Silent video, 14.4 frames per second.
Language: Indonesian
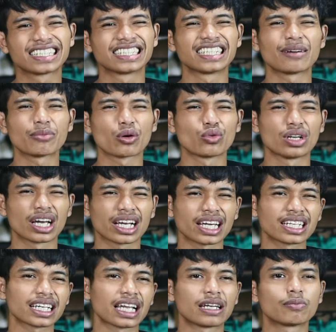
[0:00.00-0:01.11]
dia menggunakan
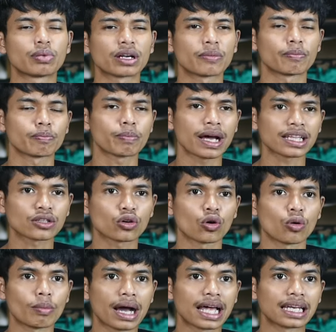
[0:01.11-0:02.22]
kaliber 4,5
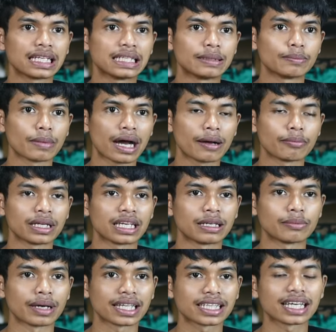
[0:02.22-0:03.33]

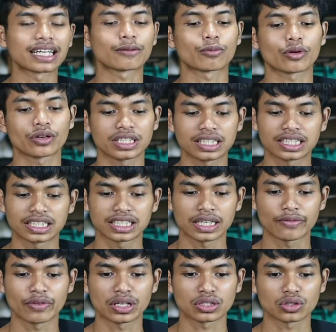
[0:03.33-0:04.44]
mm pokoknya di
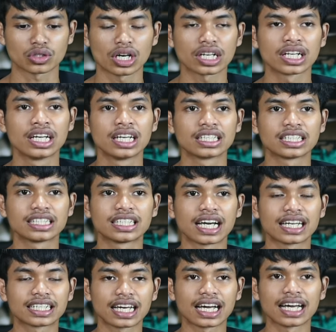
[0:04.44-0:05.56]
CV Sodor tidak
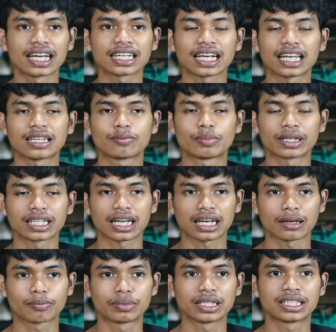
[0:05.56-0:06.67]
ada kaliber yang
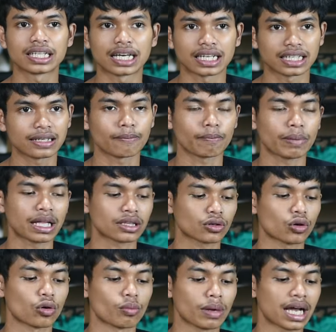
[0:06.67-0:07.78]
lebih dari 4,5
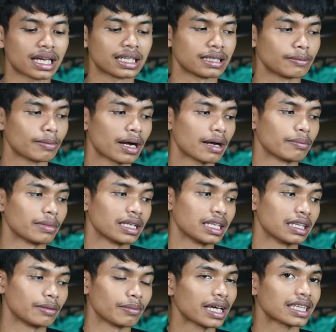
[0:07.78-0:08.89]

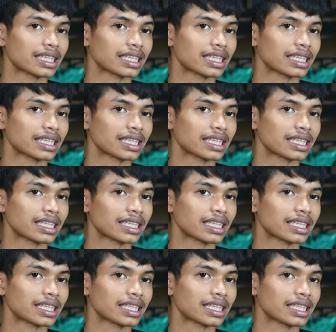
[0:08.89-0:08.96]
mm